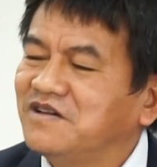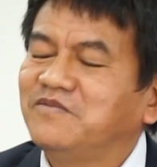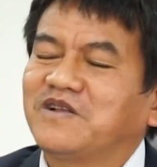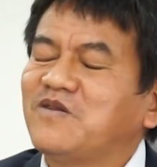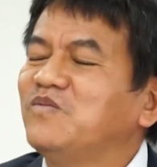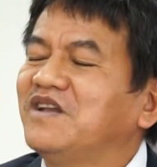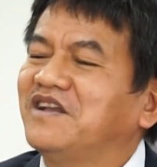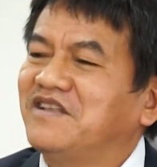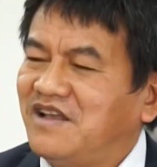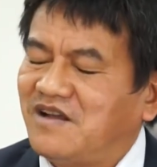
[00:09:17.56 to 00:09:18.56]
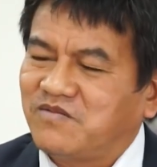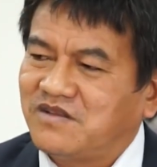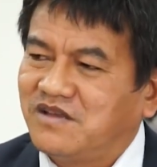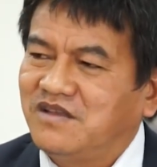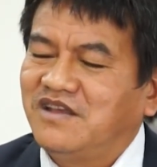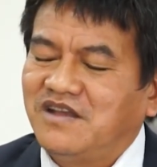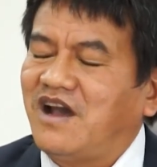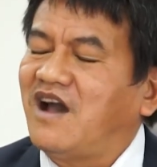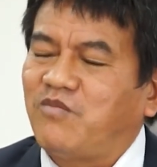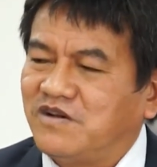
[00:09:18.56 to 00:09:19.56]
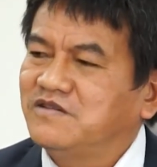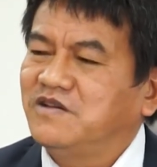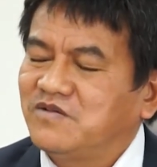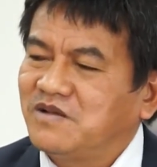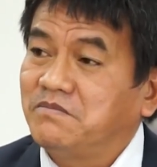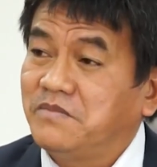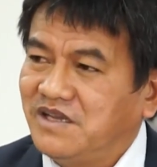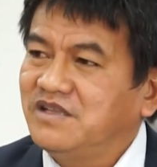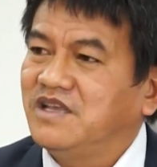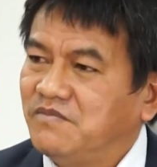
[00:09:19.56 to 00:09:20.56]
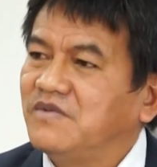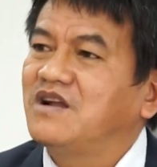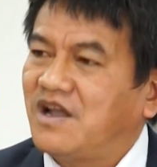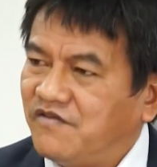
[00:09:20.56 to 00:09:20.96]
từ mà đúng theo kinh tế học thì học ở siêu là miễn nhiễm bởi